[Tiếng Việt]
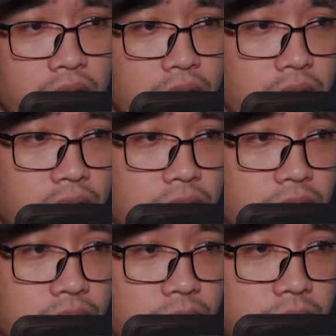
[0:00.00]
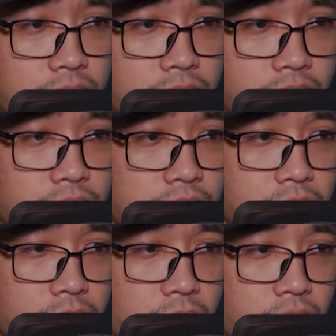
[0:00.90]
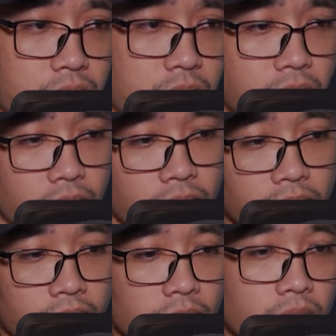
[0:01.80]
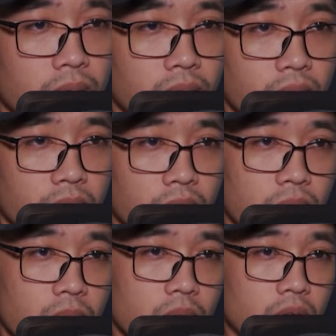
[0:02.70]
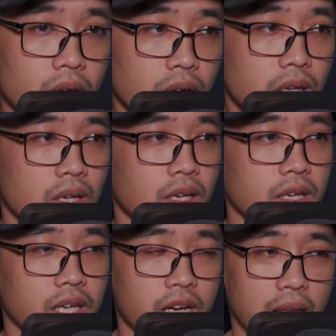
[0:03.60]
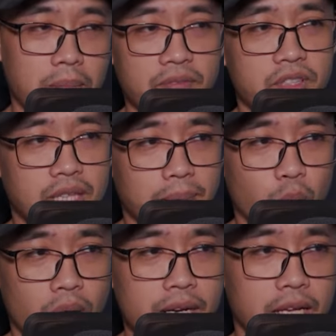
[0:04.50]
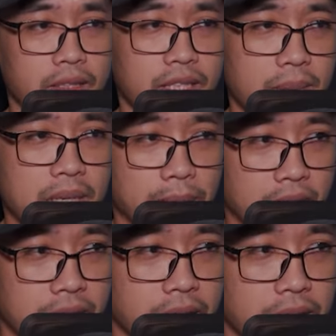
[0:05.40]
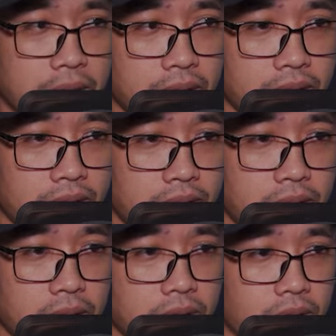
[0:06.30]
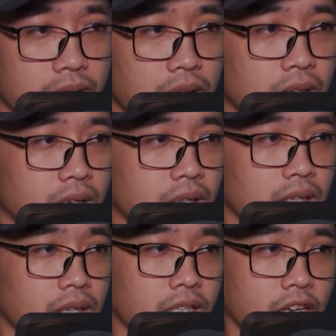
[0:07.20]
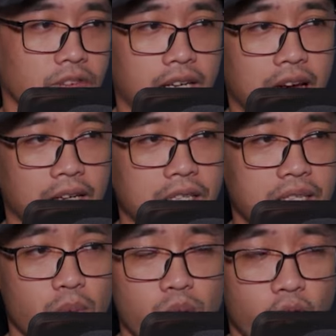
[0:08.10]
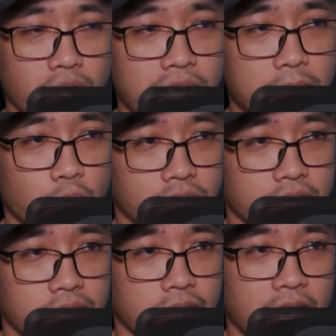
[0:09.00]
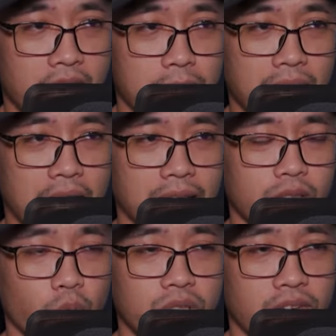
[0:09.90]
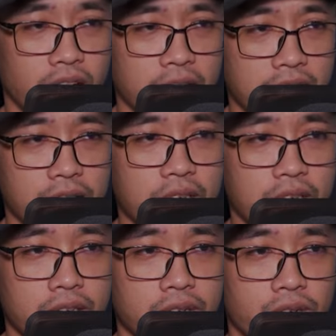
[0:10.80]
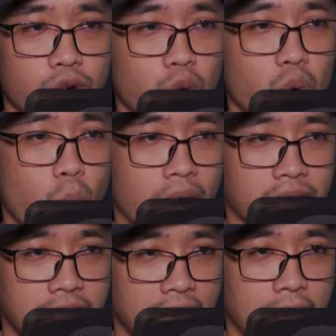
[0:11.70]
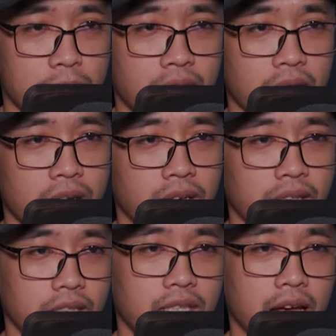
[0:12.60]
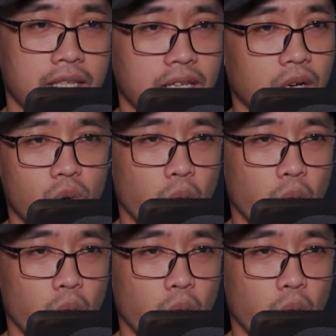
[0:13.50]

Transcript: Với tu vi của ta, một mạch có thể thi triển hơn mười lần xúc địa thành thốn, nhưng sau đó phải nhanh chóng bổ sung nguyên lực trong cơ thể. Tuy nói như vậy, nhưng đó cũng cực kỳ hữu dụng. Tối thiểu trong lúc này cũng có rất ít người có thể cản trở ta thi triển thuật này.